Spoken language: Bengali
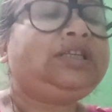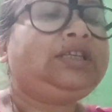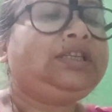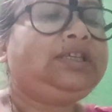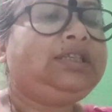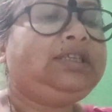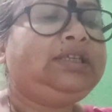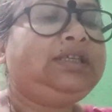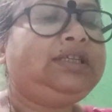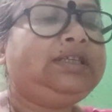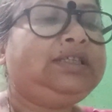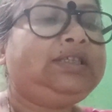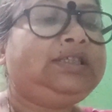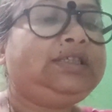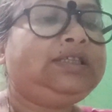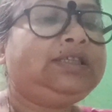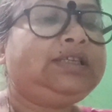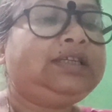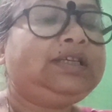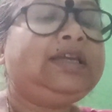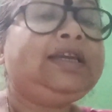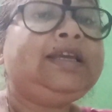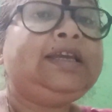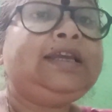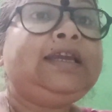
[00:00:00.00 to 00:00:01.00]
ছেড়ে দিয়েছে
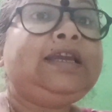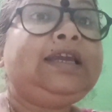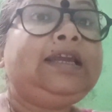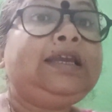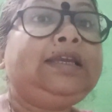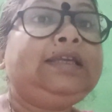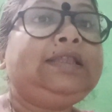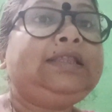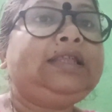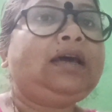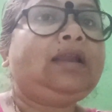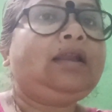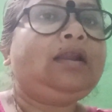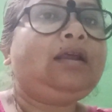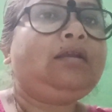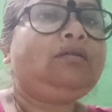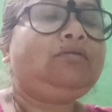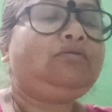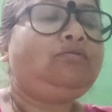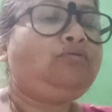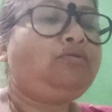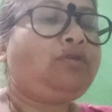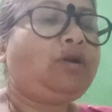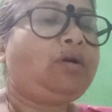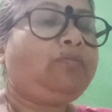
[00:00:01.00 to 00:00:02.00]
এই দালাল
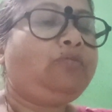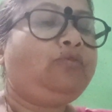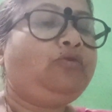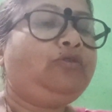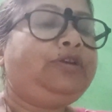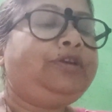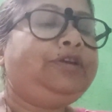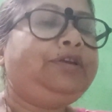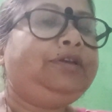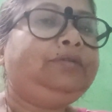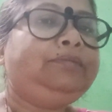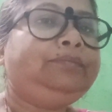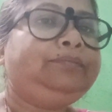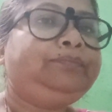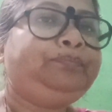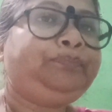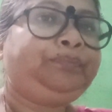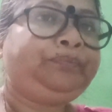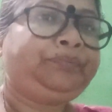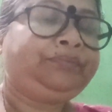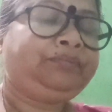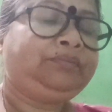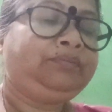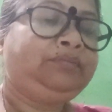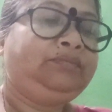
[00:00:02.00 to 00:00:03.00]
ঘোরামুখী
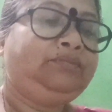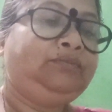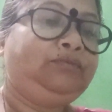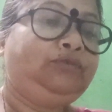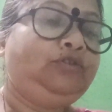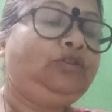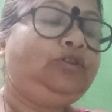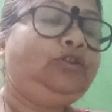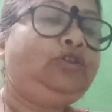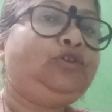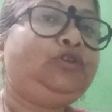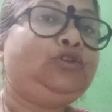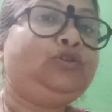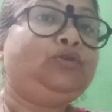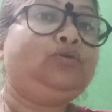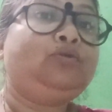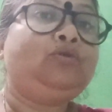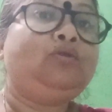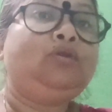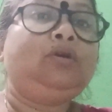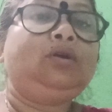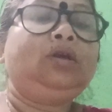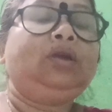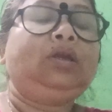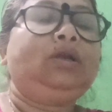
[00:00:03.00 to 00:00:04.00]
বুঝেছ
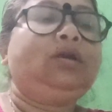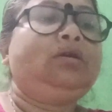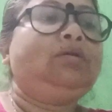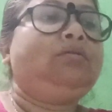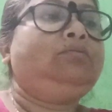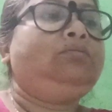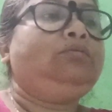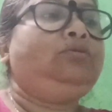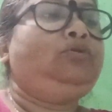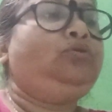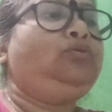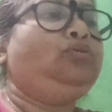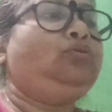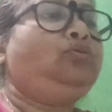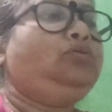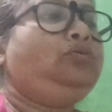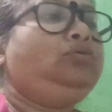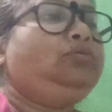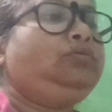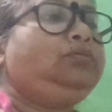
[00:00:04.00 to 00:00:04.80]
তো